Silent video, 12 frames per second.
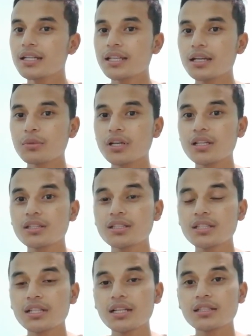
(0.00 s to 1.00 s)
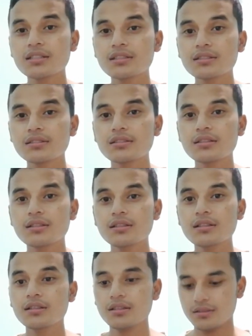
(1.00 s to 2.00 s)
yang menggantikan
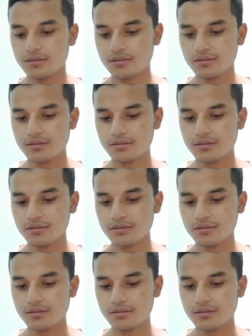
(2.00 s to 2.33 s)
eh,